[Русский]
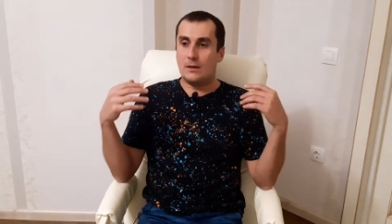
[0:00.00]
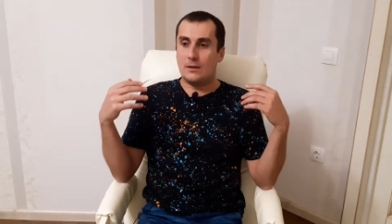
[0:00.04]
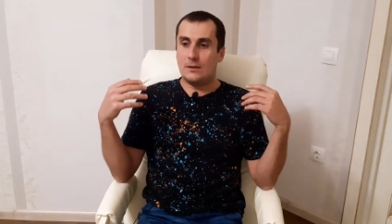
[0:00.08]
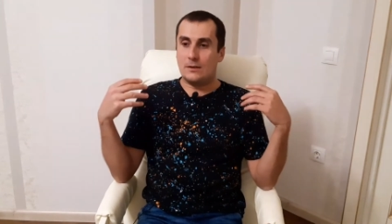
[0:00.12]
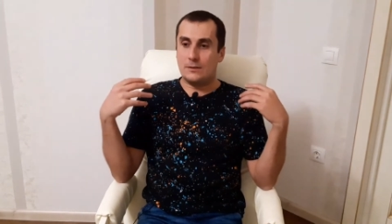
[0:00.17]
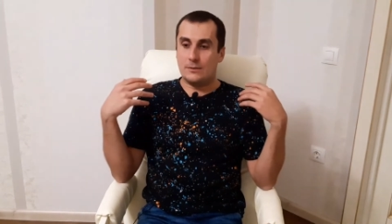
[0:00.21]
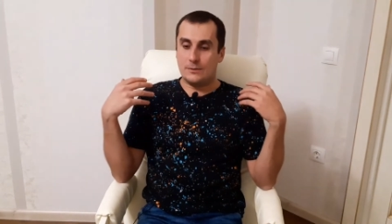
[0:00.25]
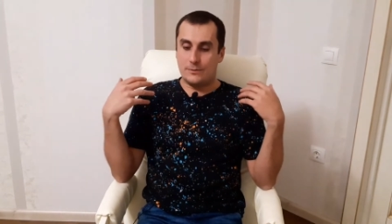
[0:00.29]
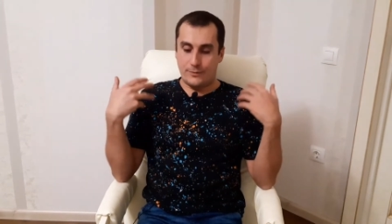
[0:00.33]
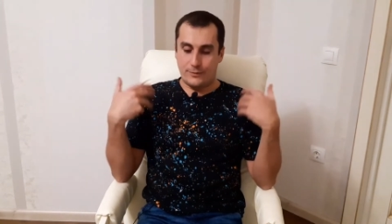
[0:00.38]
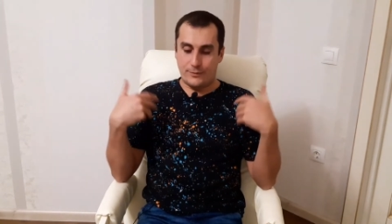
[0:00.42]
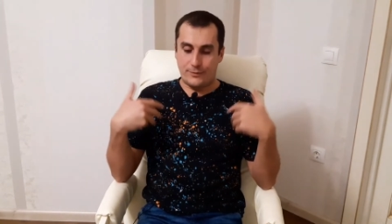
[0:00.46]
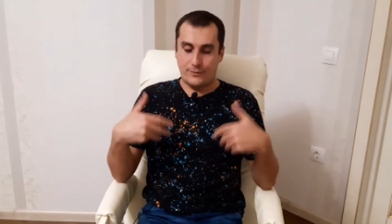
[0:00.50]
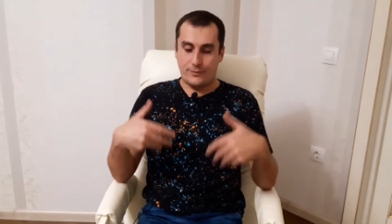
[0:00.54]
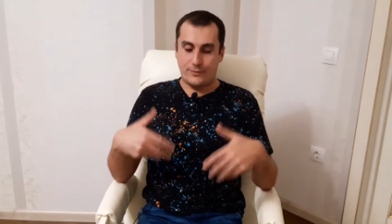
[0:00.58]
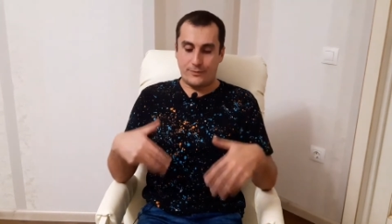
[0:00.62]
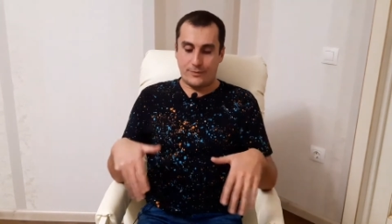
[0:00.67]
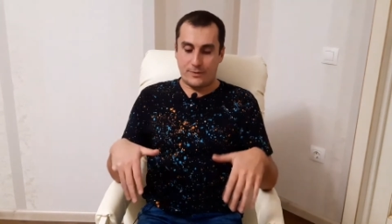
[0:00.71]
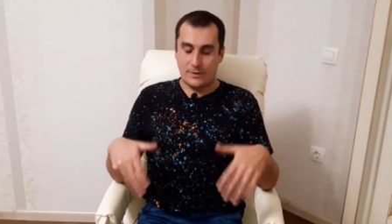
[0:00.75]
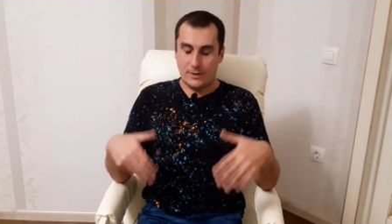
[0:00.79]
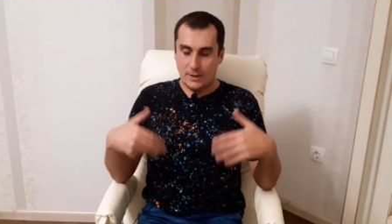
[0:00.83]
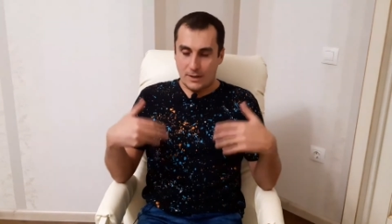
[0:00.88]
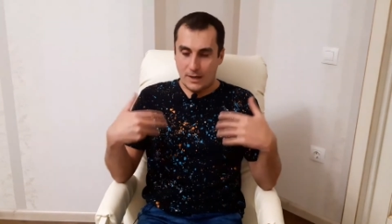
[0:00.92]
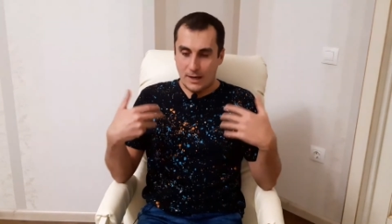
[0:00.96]
э,
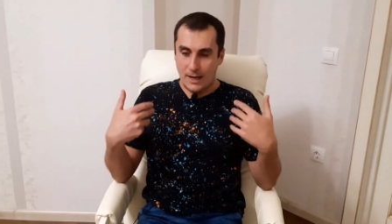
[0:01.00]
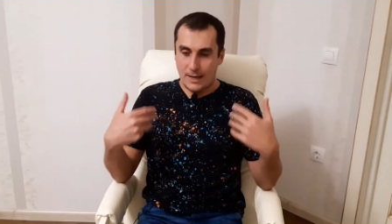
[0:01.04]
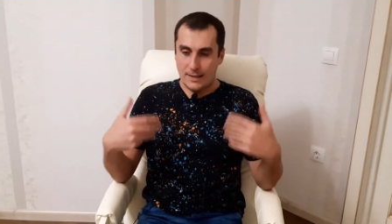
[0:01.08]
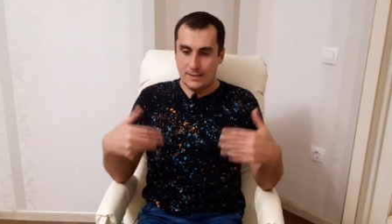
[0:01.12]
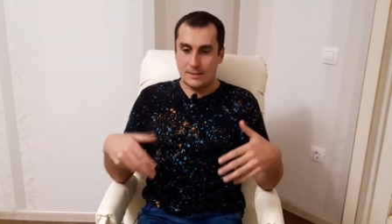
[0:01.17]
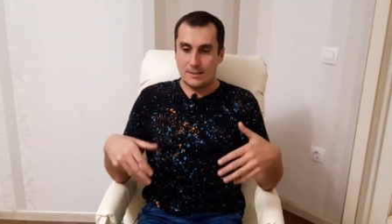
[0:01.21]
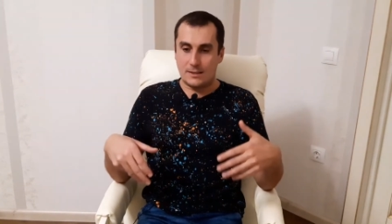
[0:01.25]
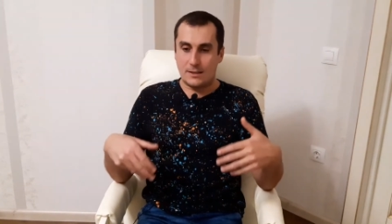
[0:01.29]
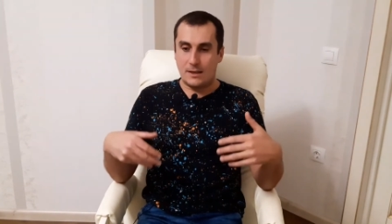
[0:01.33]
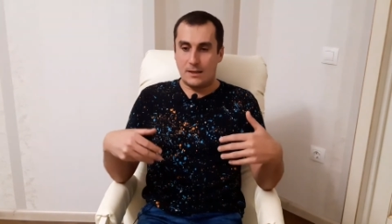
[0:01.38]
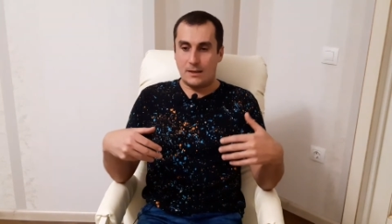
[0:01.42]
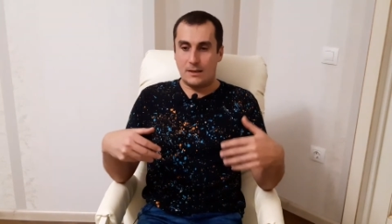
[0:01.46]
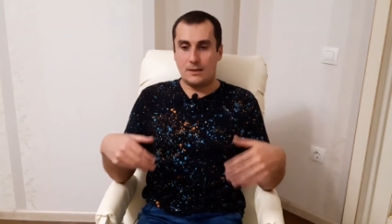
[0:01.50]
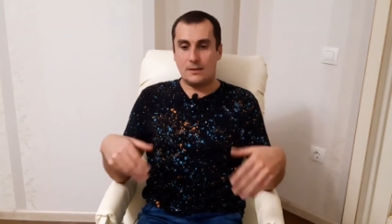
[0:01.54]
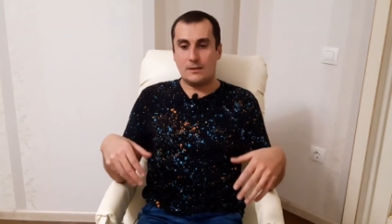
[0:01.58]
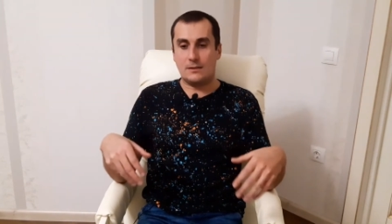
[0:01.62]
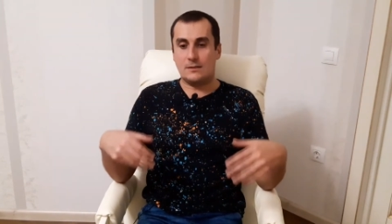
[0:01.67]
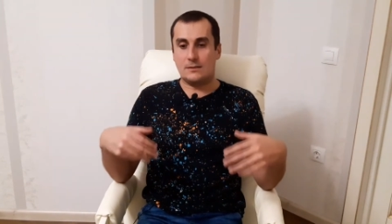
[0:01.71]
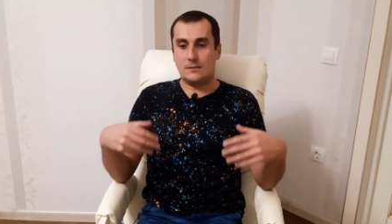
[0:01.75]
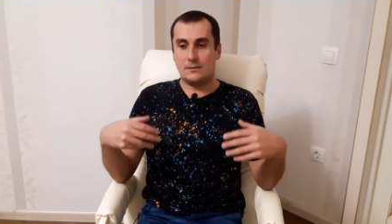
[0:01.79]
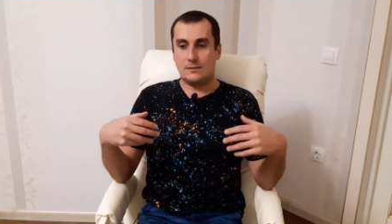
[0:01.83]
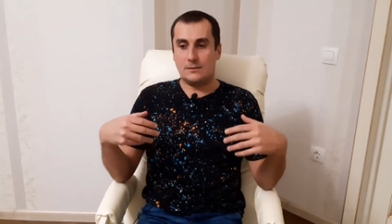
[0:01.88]
в красной,